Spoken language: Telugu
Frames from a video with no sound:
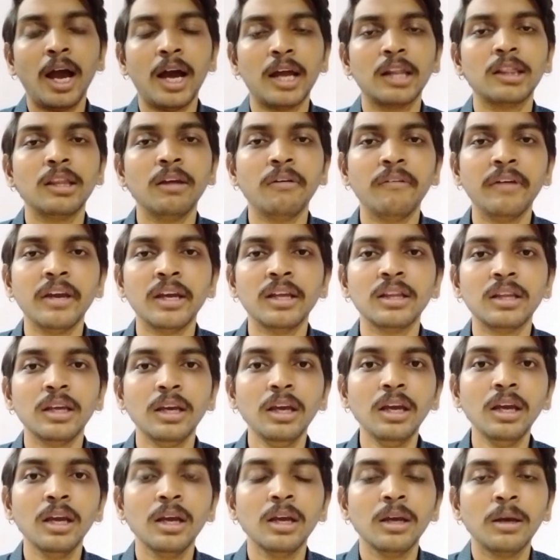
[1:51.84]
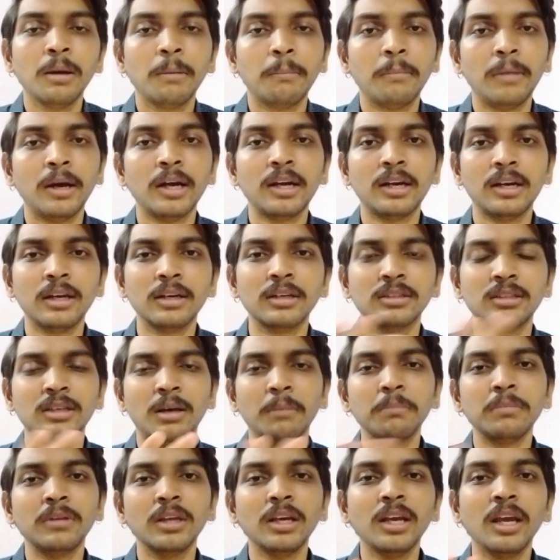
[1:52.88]
అర్థమైంది బట్
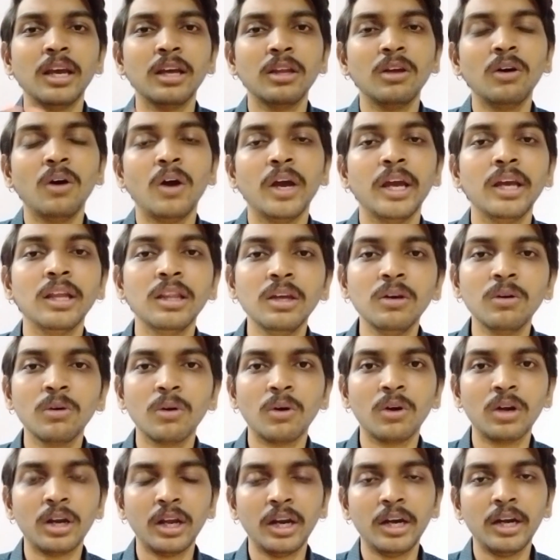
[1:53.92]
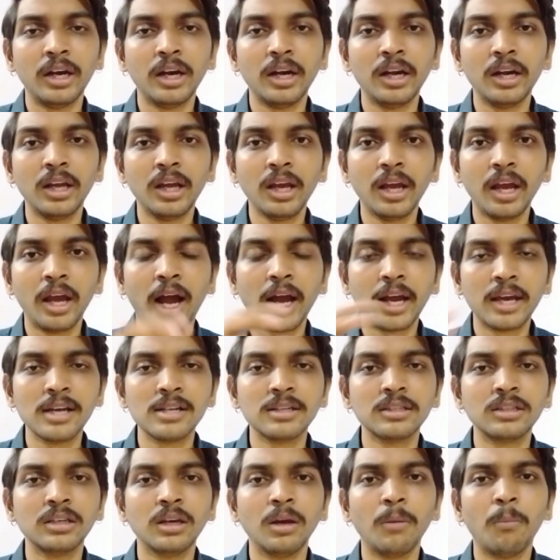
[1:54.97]
సంథింగ్ ఏదో అయింది ఇంకోటి ఏంటంటే
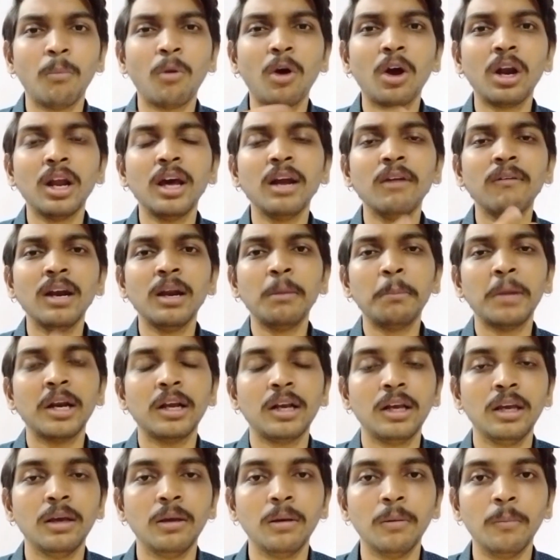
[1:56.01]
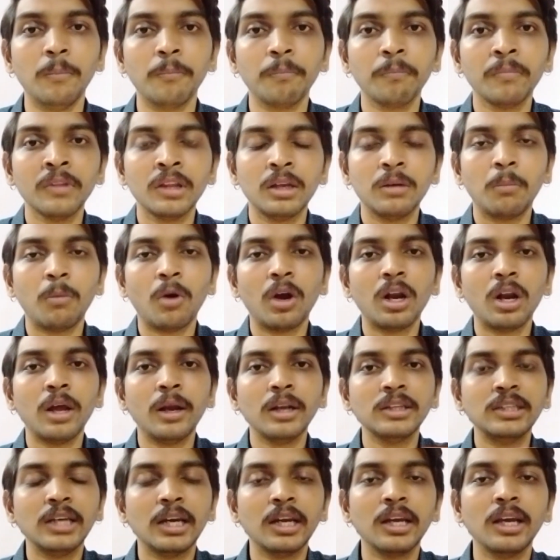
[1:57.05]
అఖిల్ మోనాల్ వల్ల మనకి
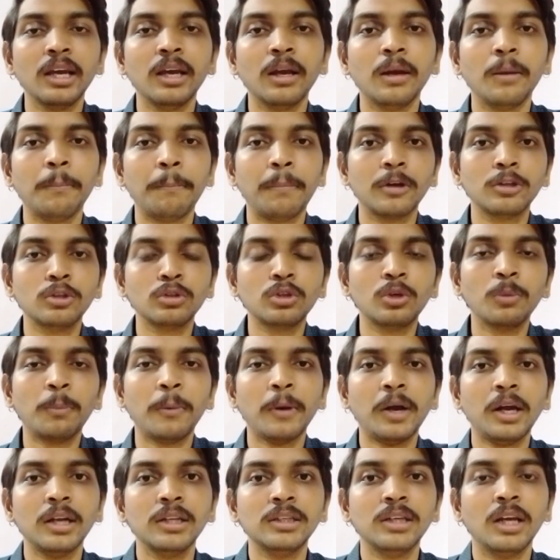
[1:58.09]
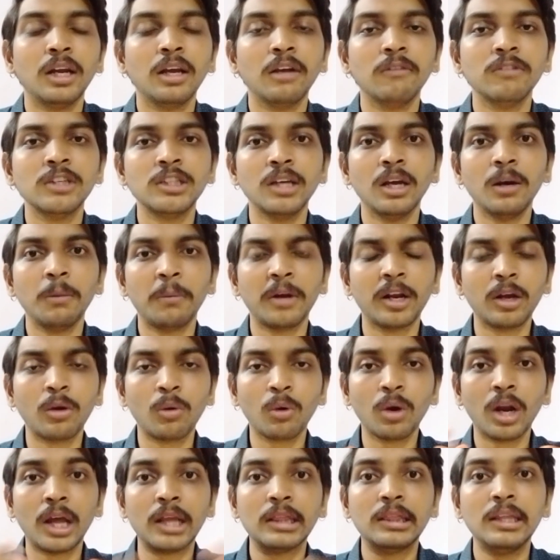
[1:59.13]
మోనాలు జరిగే చుట్టుపక్కల జరిగే విషయాలు మనకు
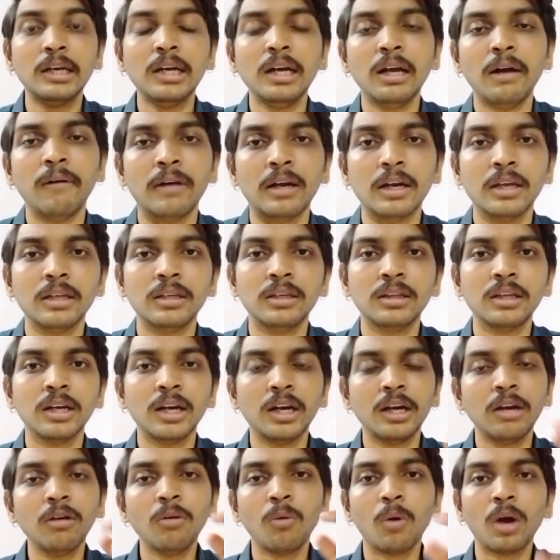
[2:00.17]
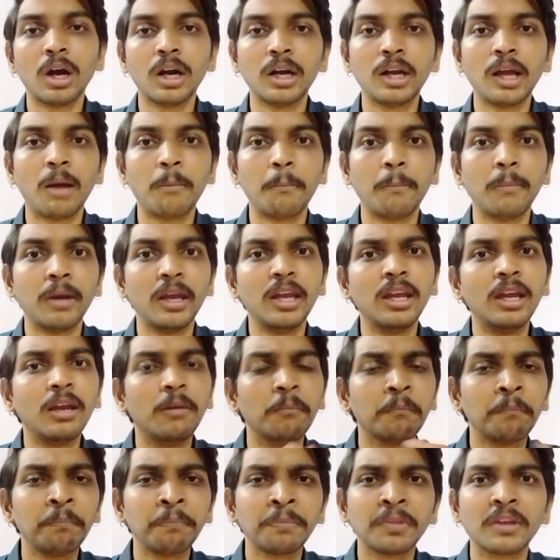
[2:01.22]
కొన్ని అర్థం కావట్లేదు ఎందుకంటే ఒకటి అమ్మాయి
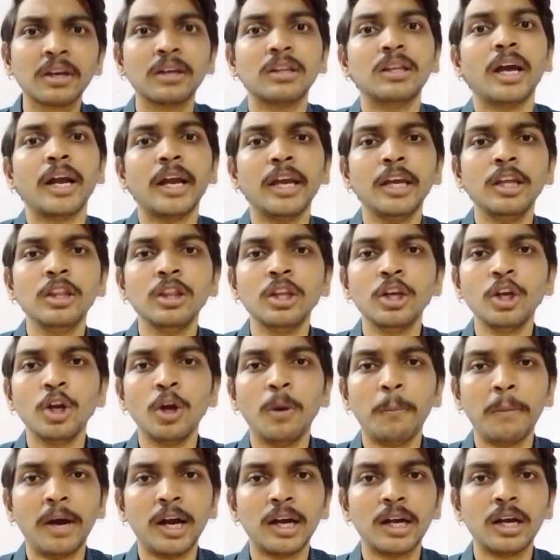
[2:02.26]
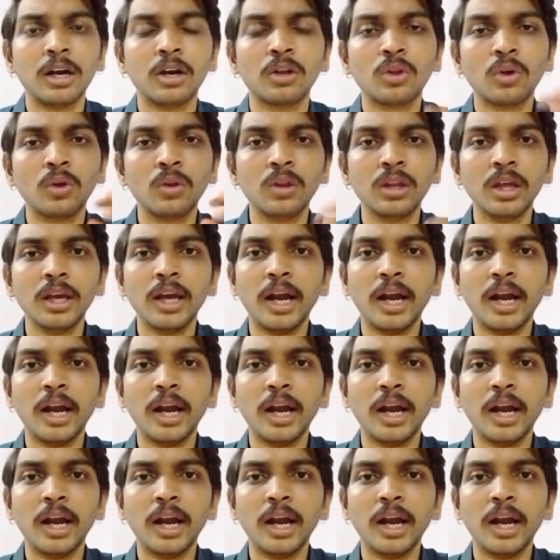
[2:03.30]
తెగ హిందీలో మాట్లాడుతోంది